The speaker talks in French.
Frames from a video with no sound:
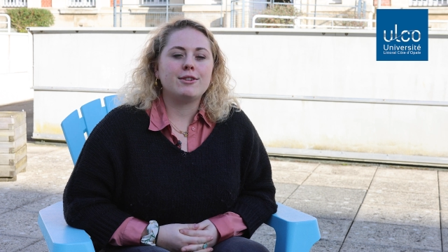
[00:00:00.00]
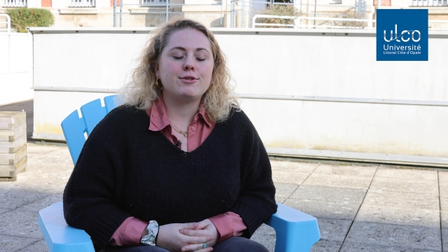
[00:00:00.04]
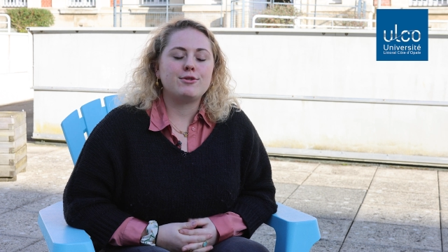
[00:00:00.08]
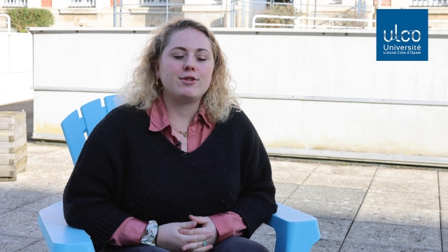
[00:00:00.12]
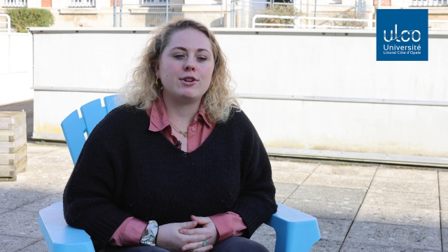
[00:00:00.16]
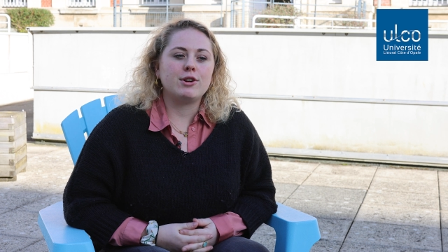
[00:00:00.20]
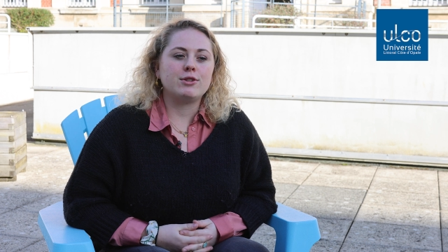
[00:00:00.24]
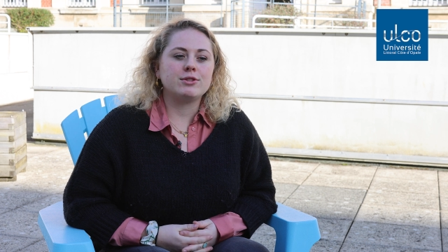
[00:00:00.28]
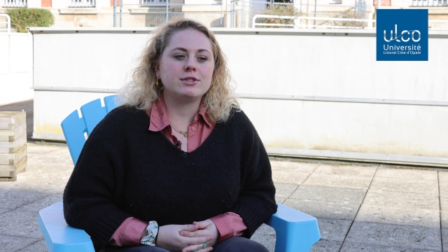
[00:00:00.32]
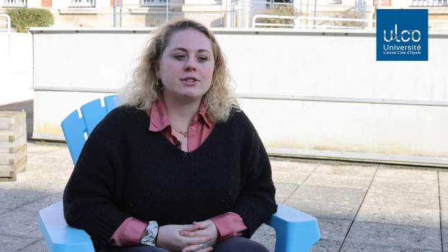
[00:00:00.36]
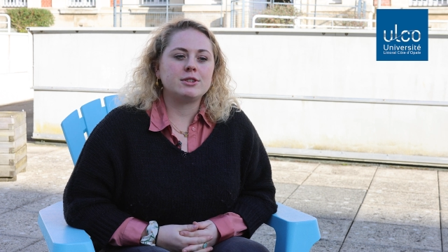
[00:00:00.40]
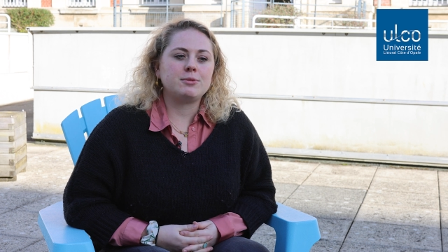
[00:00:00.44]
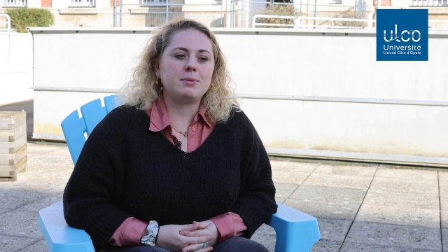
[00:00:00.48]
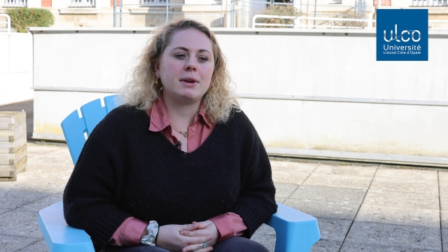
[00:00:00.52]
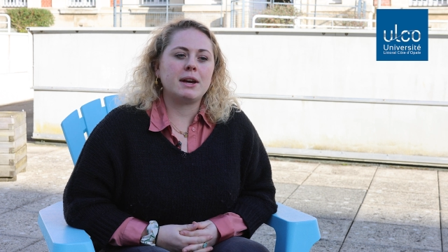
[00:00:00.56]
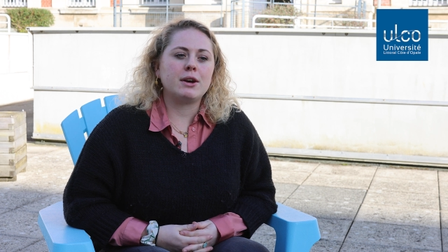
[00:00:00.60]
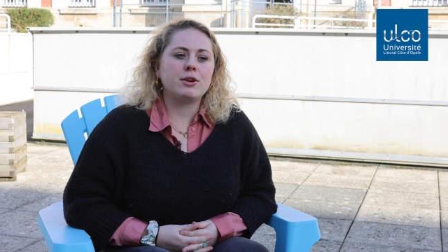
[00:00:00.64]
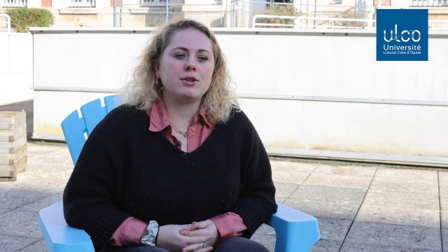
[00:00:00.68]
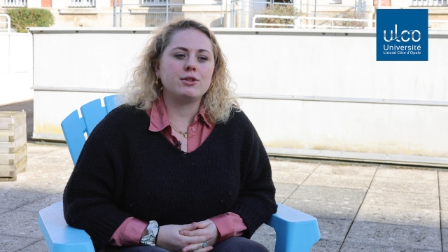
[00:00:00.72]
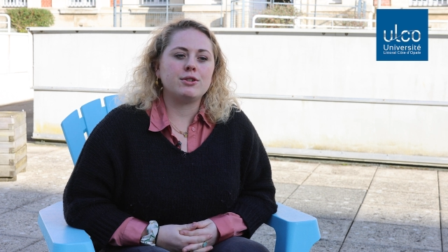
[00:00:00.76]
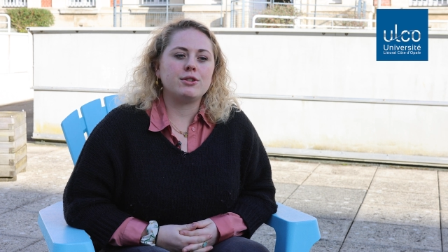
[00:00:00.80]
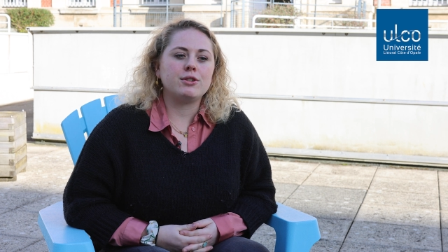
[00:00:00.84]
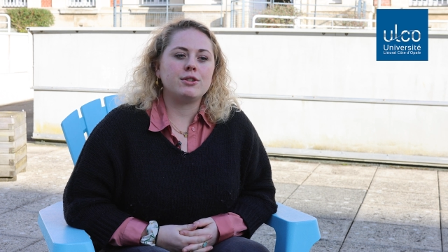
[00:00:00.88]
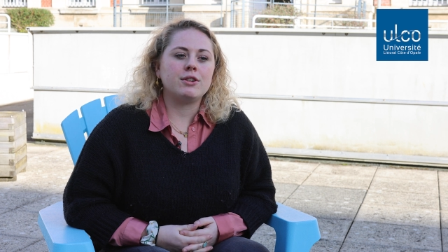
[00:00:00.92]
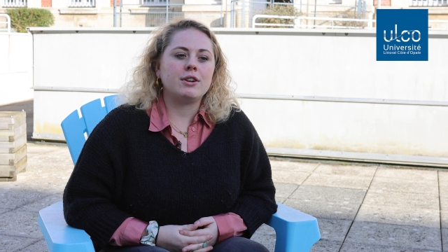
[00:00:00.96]
voilà, on espère
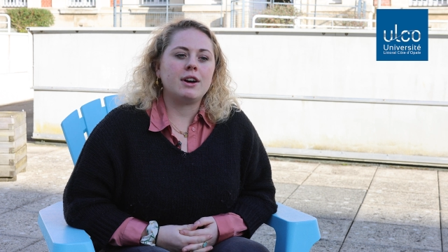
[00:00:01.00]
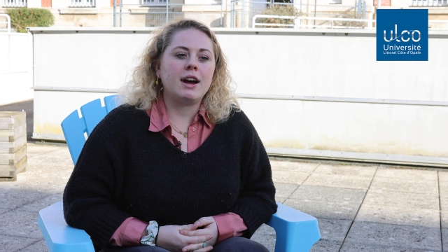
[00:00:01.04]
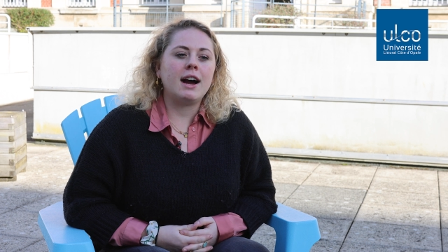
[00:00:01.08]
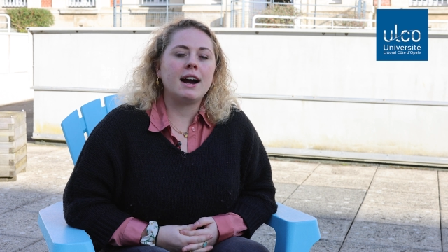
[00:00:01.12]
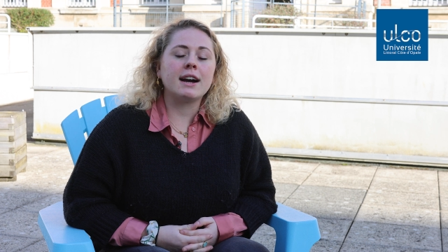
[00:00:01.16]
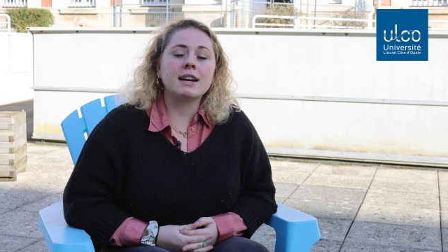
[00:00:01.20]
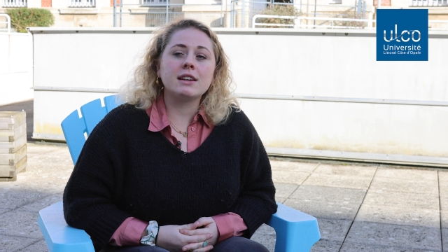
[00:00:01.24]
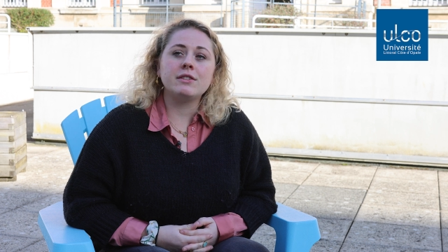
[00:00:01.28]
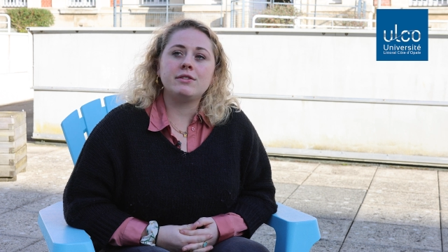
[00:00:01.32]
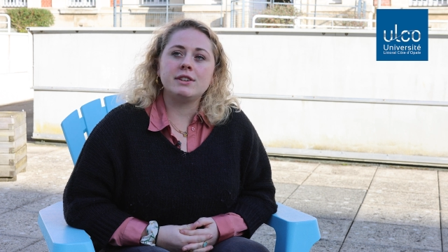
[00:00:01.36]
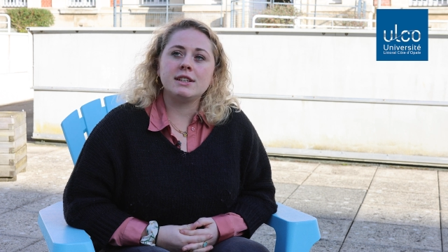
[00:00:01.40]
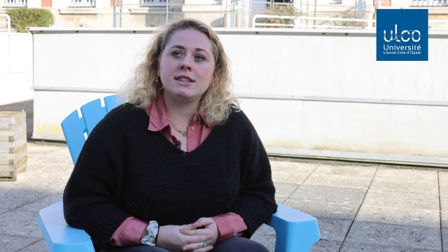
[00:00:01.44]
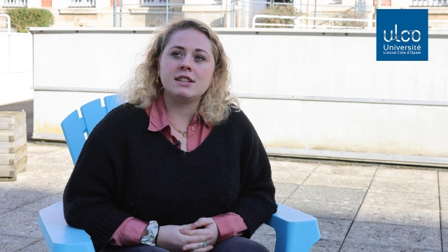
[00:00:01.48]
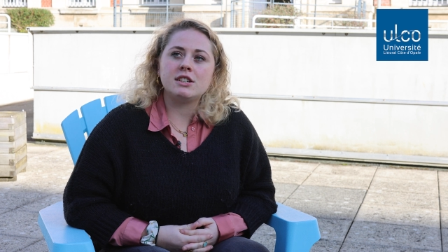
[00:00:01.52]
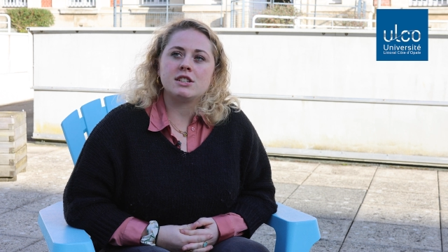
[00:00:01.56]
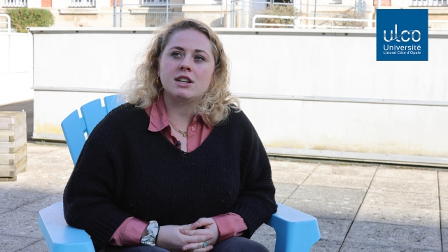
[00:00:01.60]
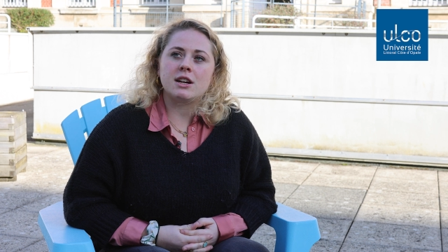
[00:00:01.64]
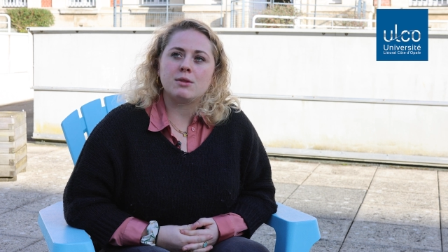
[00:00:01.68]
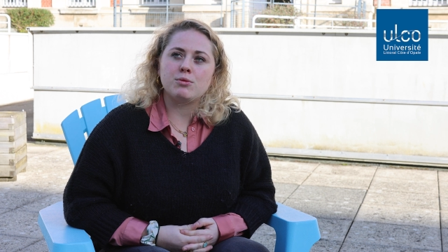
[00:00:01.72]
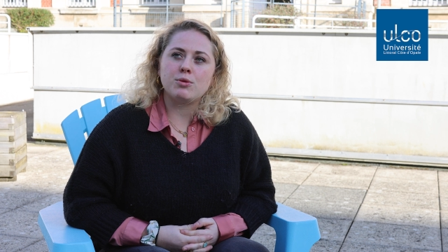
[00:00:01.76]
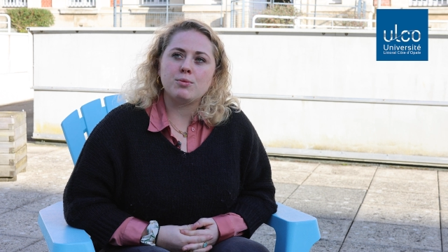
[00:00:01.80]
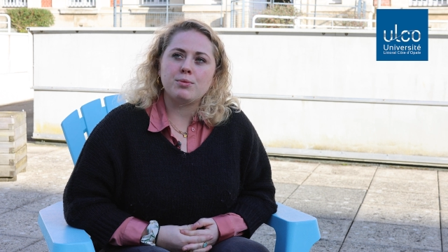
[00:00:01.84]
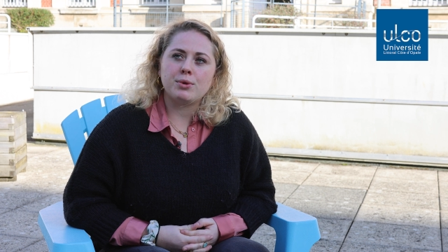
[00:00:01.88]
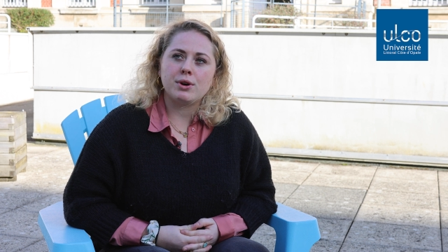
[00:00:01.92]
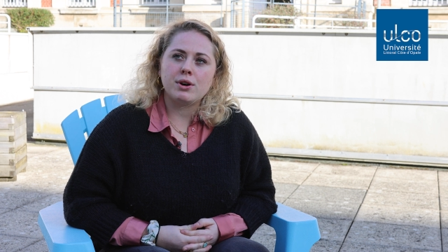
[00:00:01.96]
euh, arriver
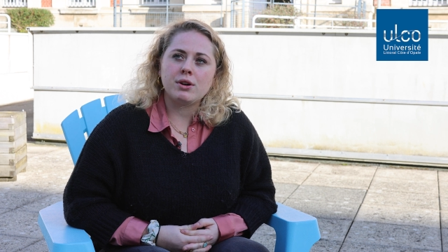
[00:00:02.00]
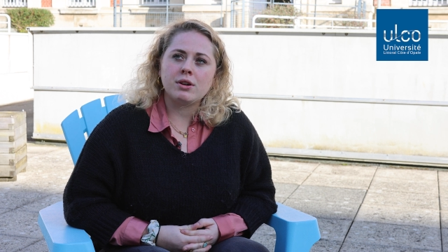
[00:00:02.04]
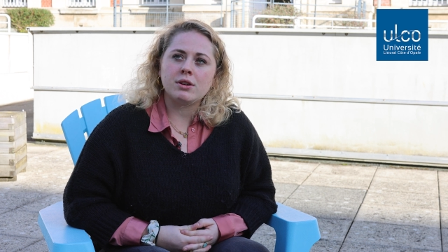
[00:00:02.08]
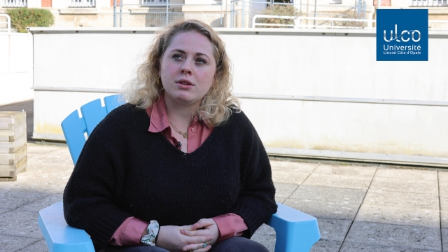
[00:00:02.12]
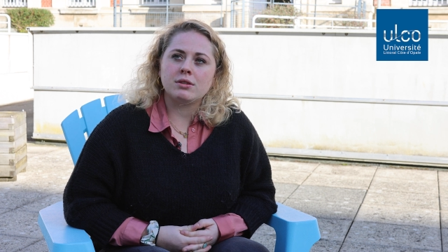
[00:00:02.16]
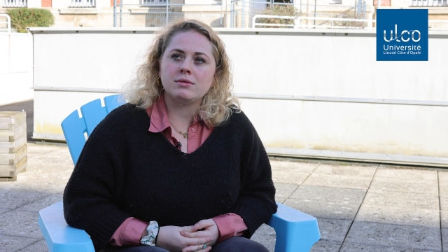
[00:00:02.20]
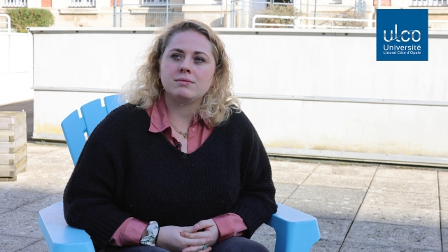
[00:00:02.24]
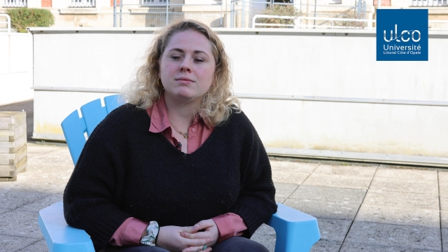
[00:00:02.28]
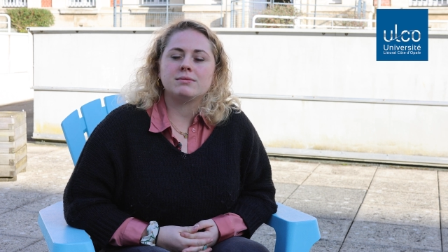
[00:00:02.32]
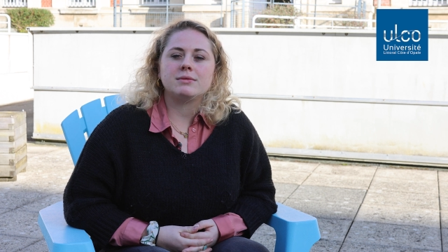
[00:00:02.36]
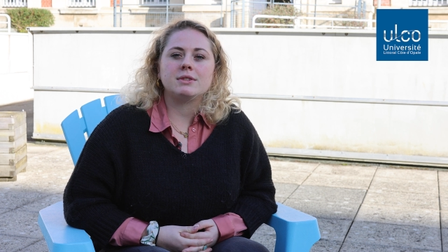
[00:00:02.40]
déjà à bon port